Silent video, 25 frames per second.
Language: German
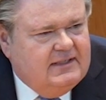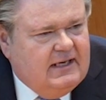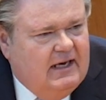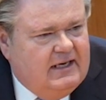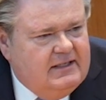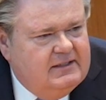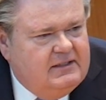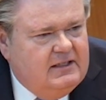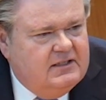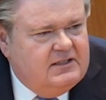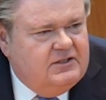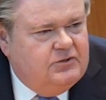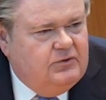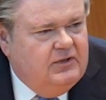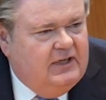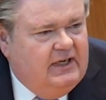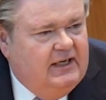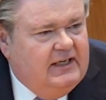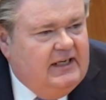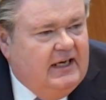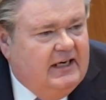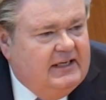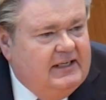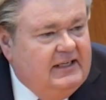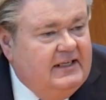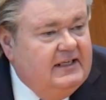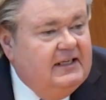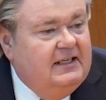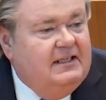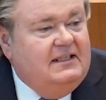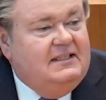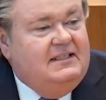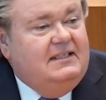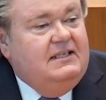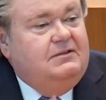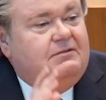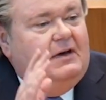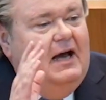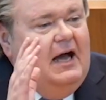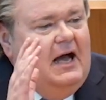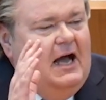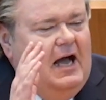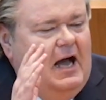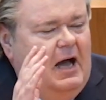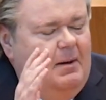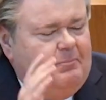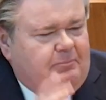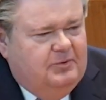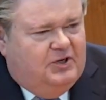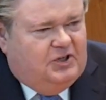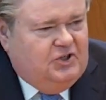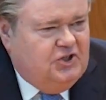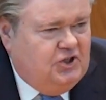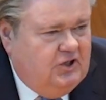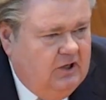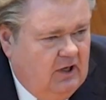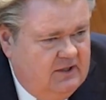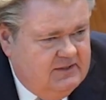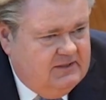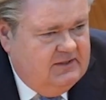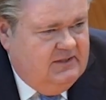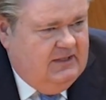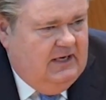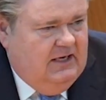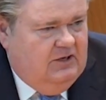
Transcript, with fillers: zeitnah zu reagieren. Die war abgeschlossen,